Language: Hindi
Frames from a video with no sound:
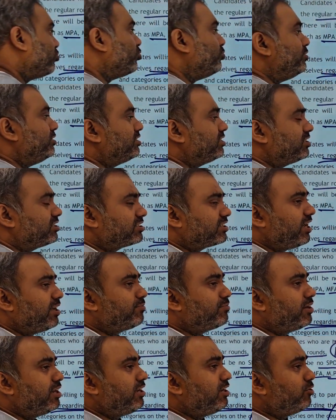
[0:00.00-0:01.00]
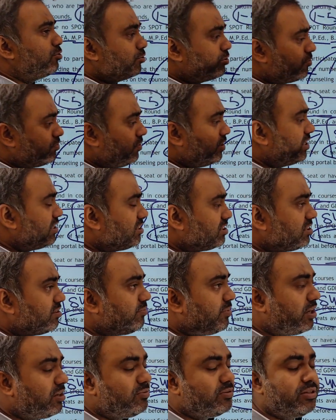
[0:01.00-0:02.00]
को भी सब्सक्राइब कर ले नोटिफिकेशन
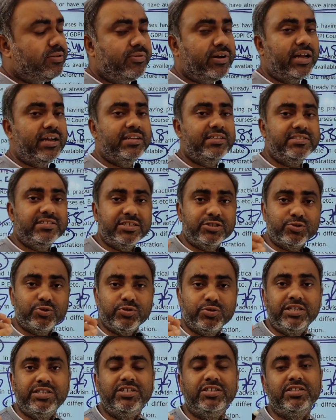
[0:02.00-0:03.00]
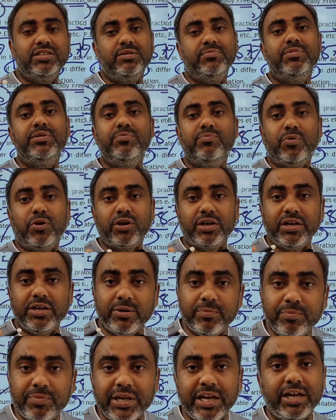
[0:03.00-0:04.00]
बेल भी दबा लीजिए सो दैट जितने भी इंपॉर्टेंट
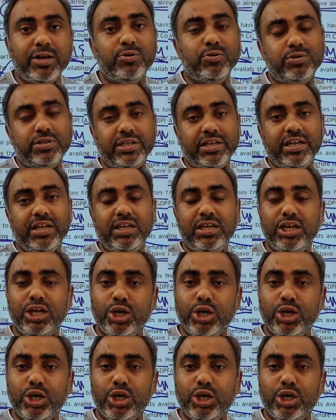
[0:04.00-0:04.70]
अपडेट होते हैं